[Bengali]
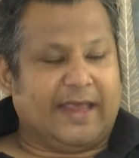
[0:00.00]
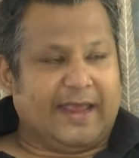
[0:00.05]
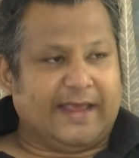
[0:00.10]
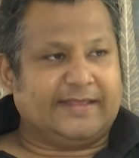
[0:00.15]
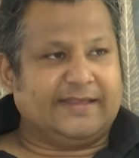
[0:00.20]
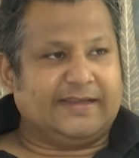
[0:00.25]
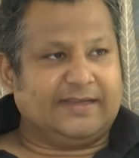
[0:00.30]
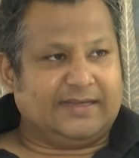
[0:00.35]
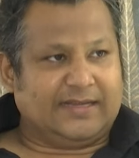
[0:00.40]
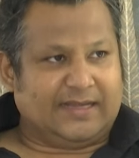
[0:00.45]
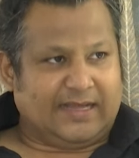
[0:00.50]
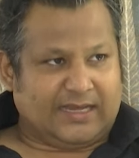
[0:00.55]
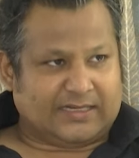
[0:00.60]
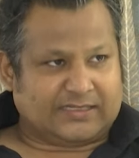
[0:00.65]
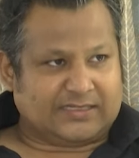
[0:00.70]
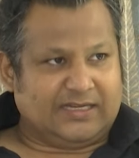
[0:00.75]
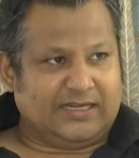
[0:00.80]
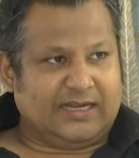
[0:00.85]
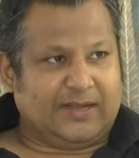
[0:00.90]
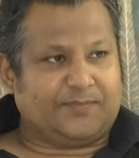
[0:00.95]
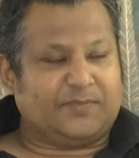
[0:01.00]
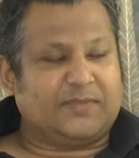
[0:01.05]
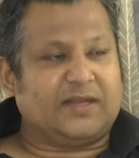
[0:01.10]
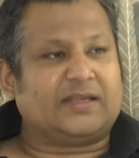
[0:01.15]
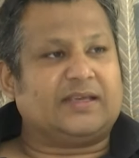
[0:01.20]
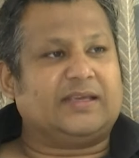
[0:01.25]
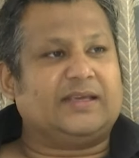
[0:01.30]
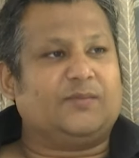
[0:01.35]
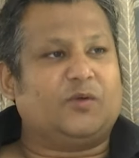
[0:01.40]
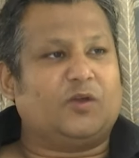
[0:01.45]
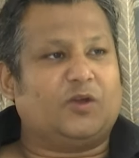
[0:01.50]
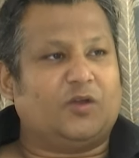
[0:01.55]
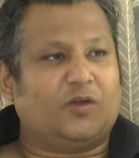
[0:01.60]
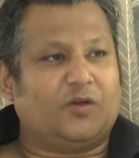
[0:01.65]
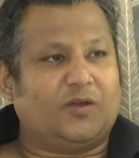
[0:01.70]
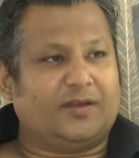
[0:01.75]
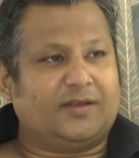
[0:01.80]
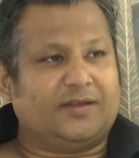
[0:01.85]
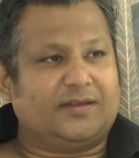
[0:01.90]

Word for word: এই দিনটা আসলে আপনার কি মনে হয়